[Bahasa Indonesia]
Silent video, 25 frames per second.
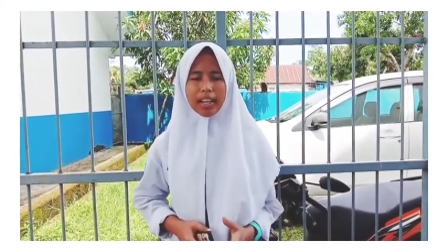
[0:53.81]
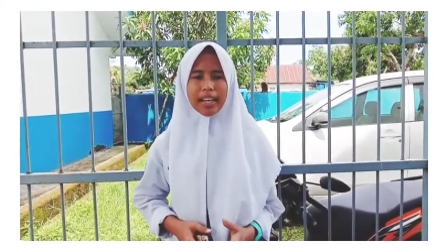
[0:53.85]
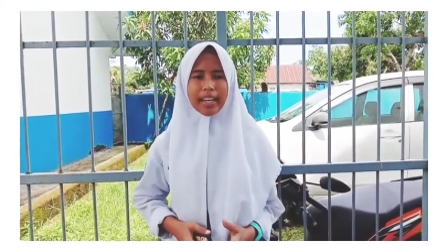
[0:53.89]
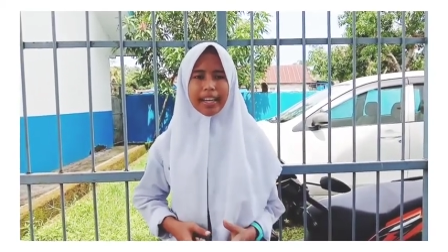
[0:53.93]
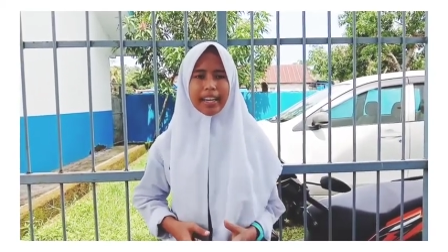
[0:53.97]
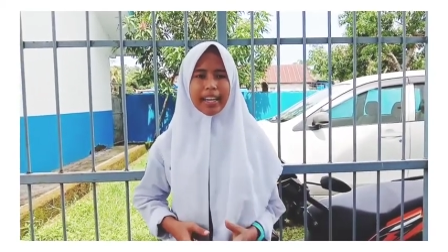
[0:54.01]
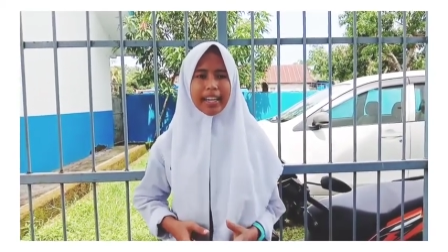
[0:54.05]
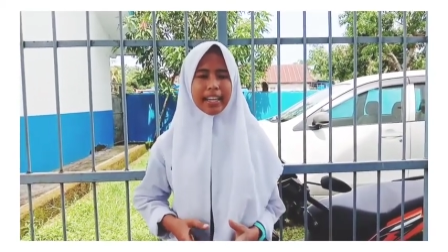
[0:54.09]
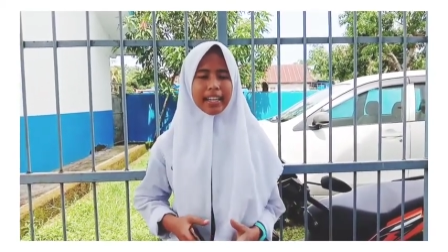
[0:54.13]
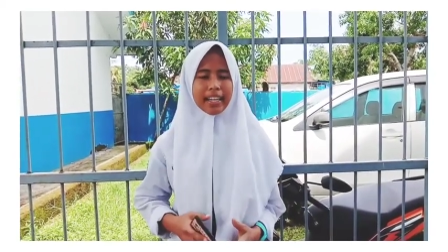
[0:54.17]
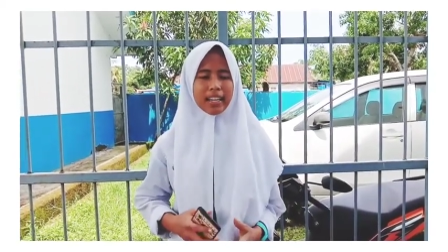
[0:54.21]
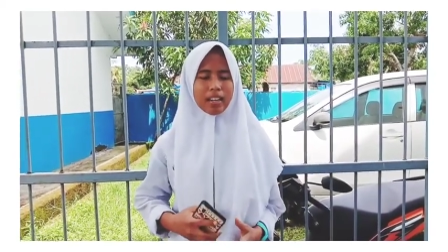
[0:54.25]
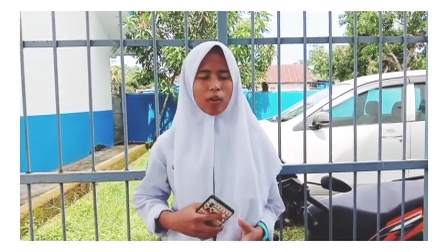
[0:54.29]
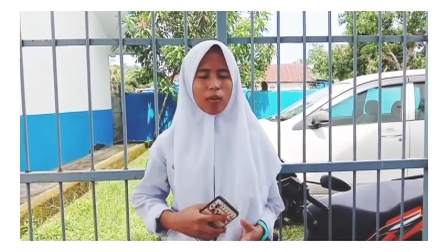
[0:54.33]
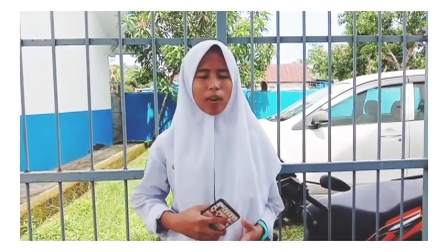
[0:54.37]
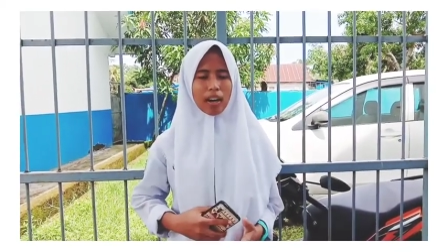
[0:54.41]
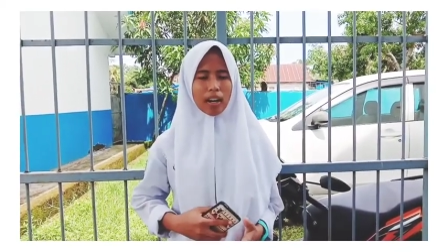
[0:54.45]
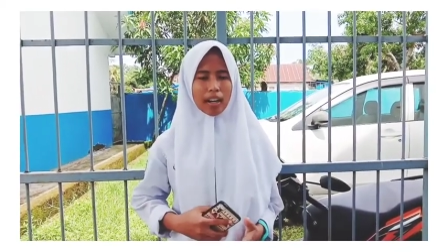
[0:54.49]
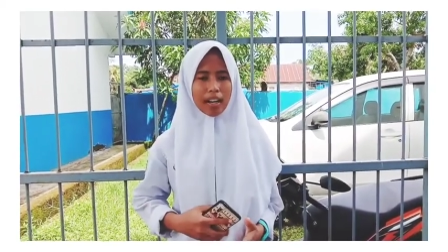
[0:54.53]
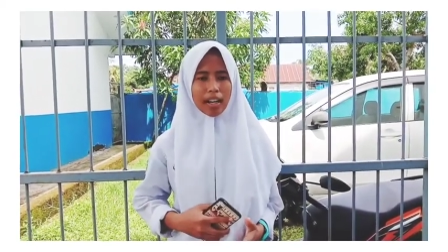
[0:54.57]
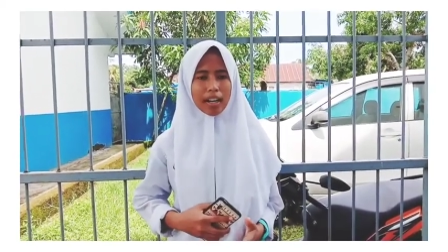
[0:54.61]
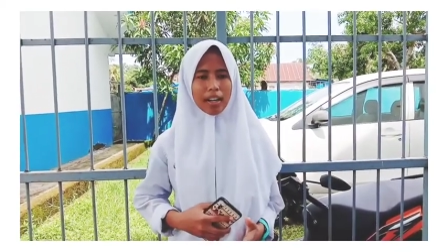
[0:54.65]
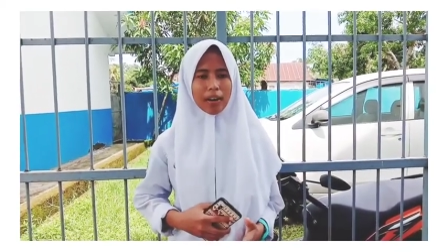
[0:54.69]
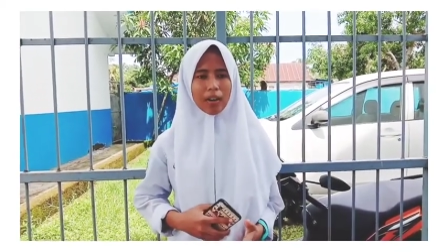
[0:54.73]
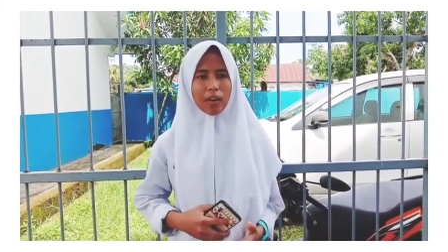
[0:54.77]
yang
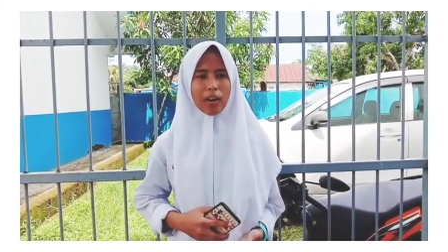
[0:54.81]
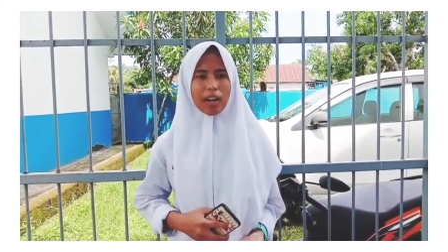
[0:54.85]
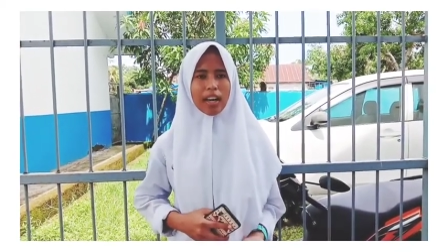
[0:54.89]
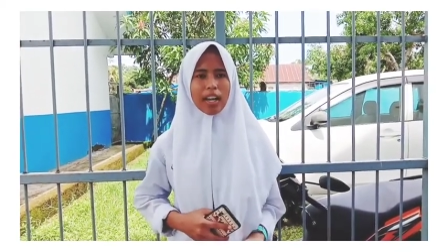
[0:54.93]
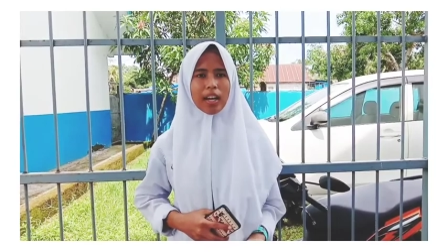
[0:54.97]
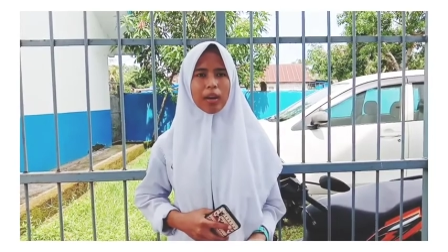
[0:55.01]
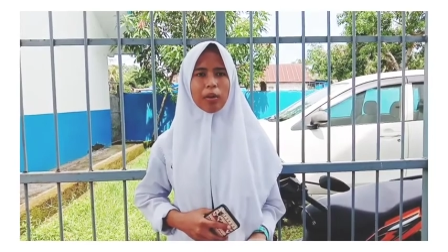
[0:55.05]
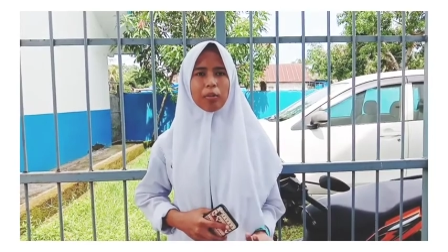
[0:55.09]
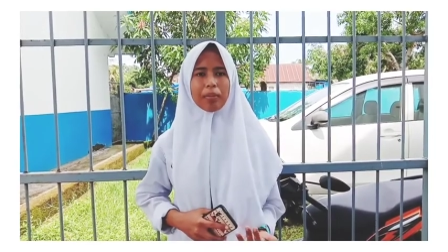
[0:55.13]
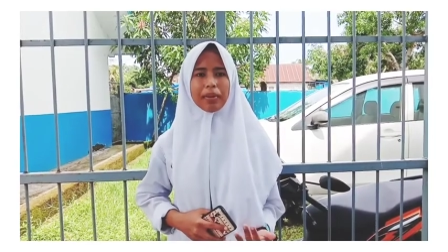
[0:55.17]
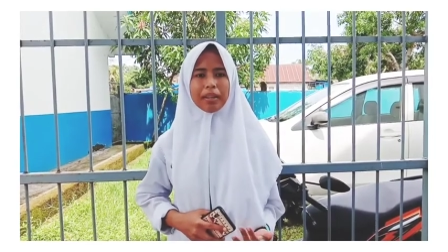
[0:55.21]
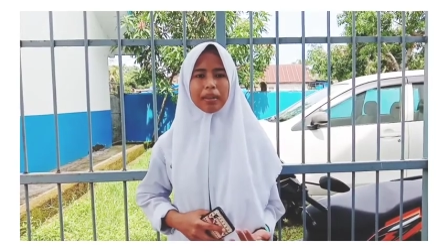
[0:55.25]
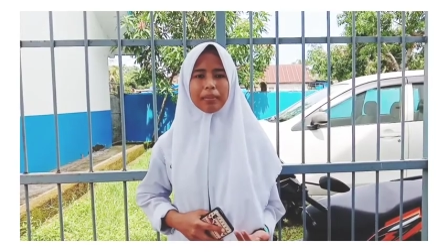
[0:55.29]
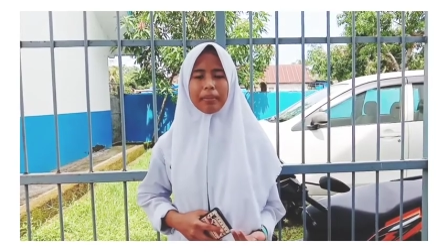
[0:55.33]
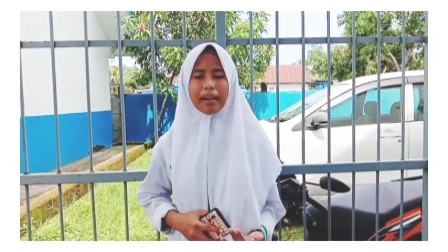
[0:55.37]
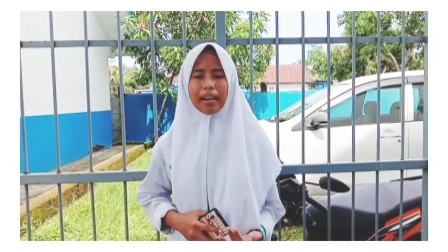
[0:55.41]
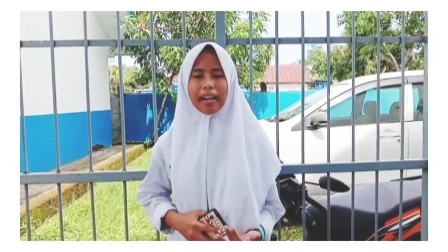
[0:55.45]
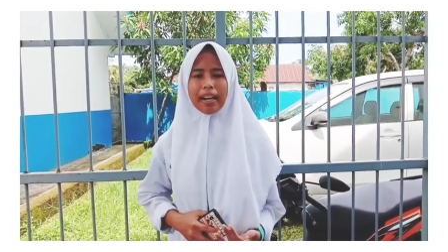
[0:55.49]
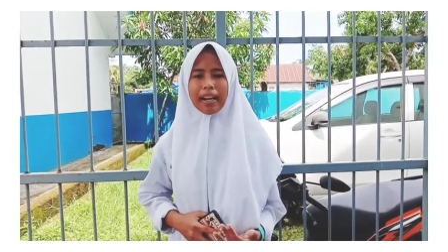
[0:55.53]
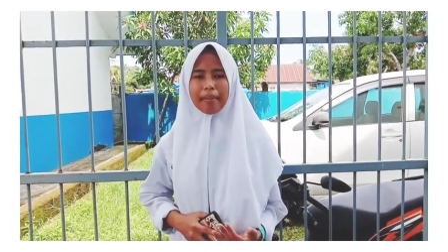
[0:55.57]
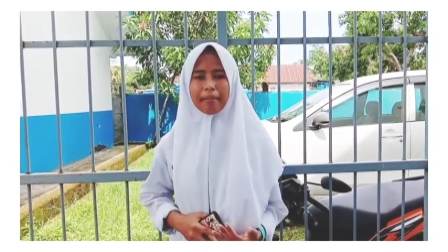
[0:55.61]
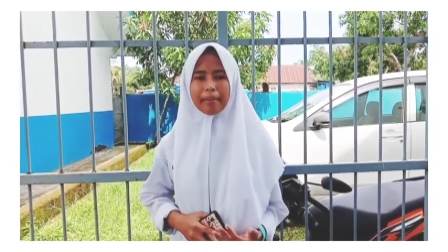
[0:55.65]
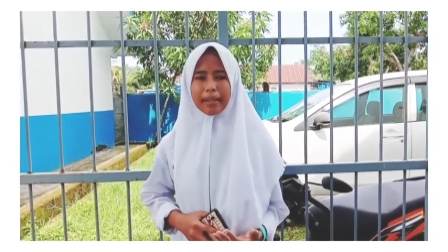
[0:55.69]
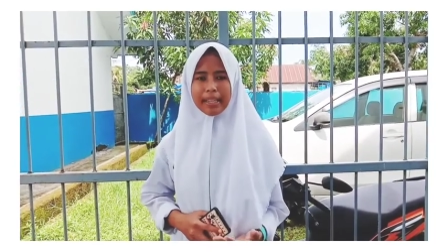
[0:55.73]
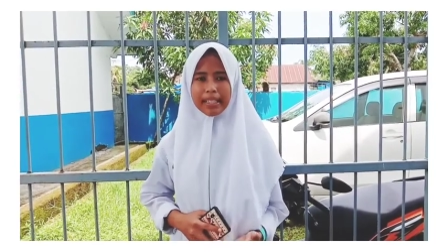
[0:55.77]
dikeluarkan oleh umat
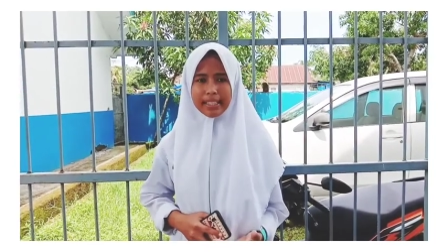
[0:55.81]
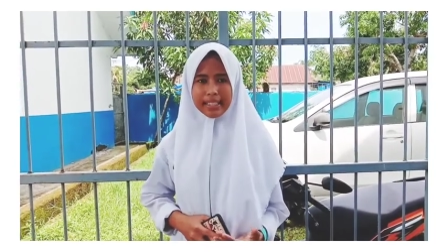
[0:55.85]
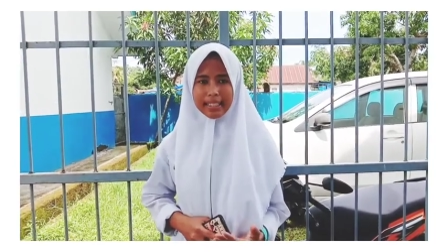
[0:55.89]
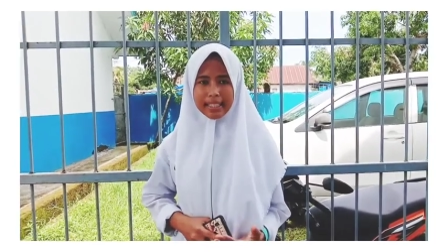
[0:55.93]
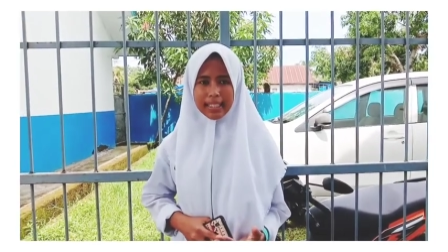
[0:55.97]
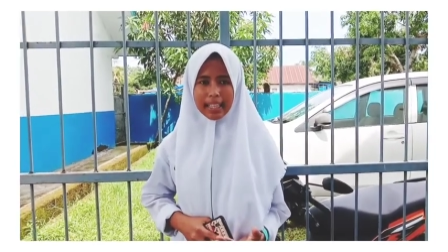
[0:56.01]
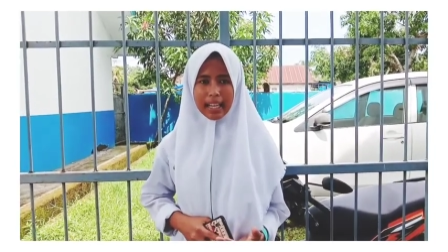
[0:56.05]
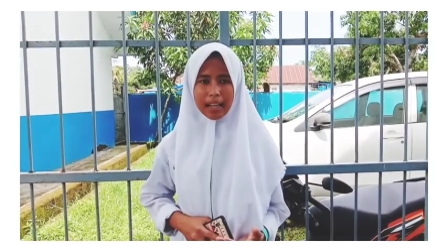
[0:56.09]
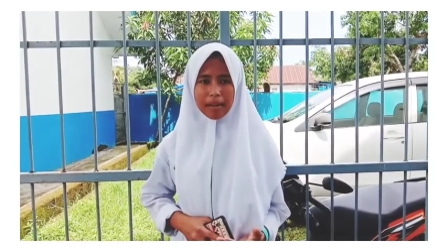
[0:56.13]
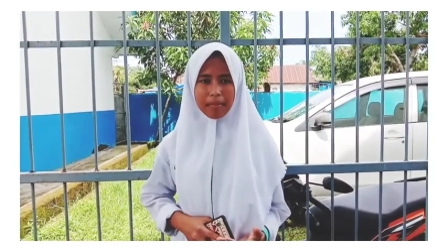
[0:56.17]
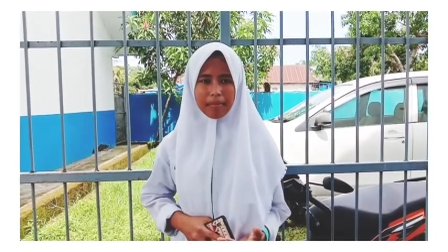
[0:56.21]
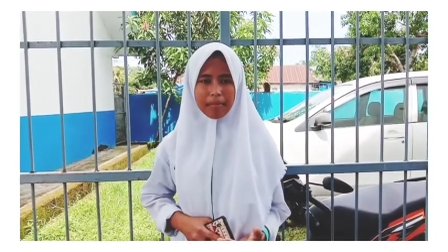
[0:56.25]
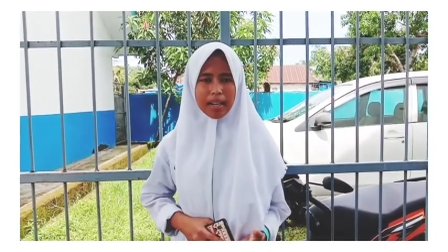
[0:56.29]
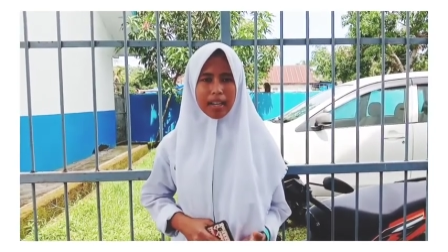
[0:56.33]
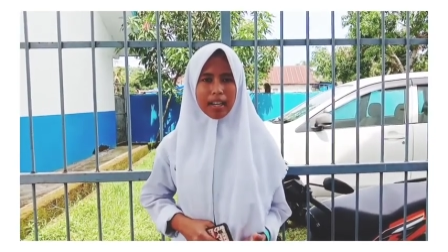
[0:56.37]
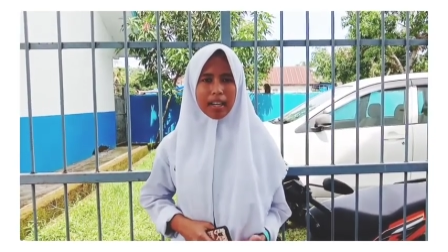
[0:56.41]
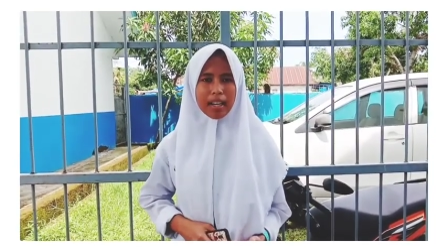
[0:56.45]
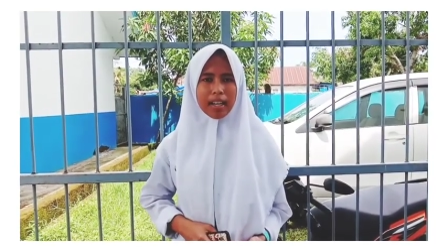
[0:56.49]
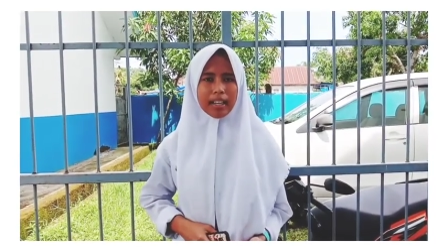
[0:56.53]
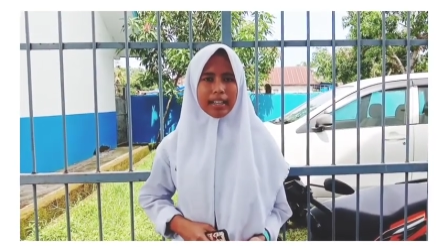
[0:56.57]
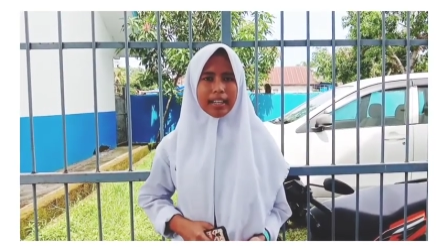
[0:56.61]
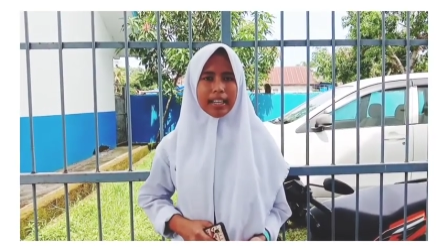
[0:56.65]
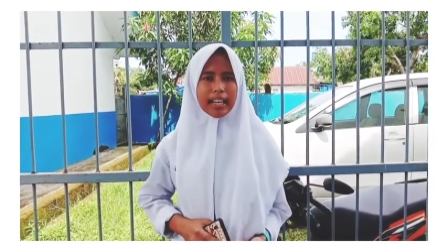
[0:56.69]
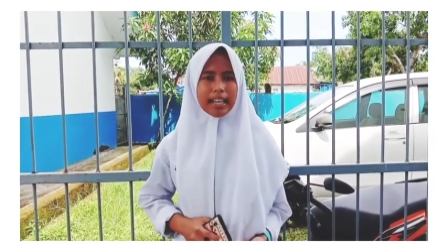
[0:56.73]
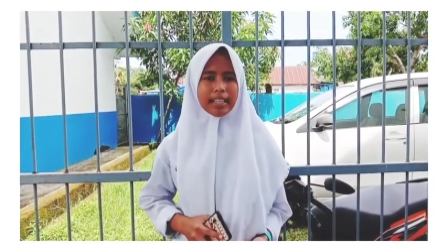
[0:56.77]
beragama Islam
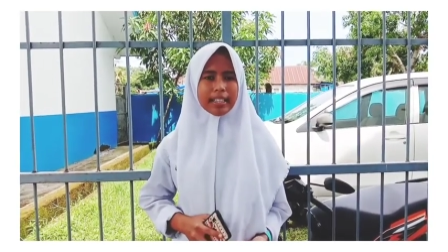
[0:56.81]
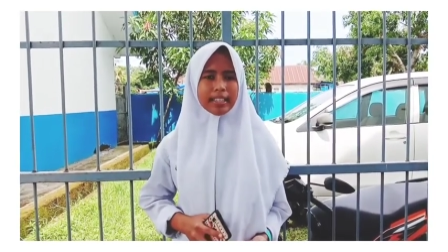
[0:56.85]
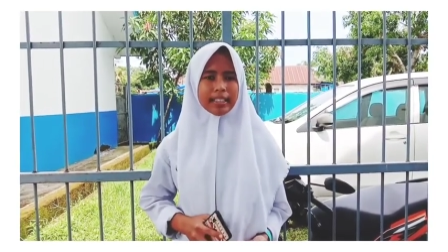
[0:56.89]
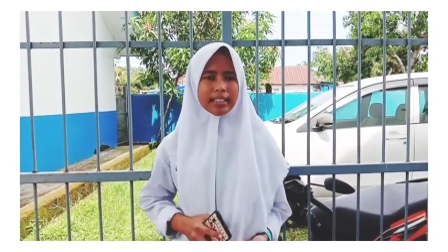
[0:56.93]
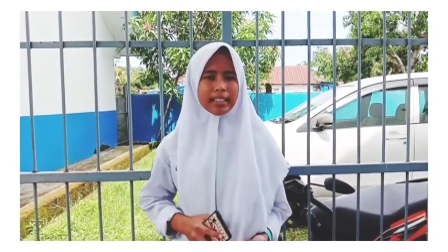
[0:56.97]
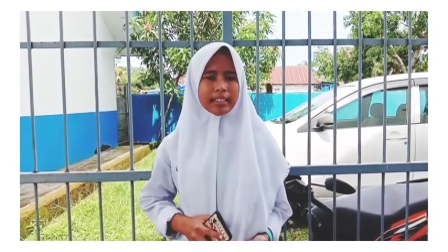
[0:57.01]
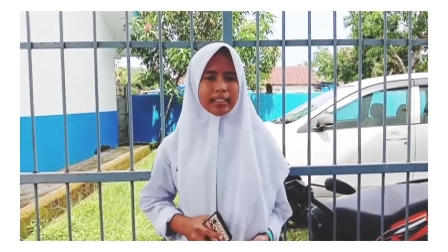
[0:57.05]
dan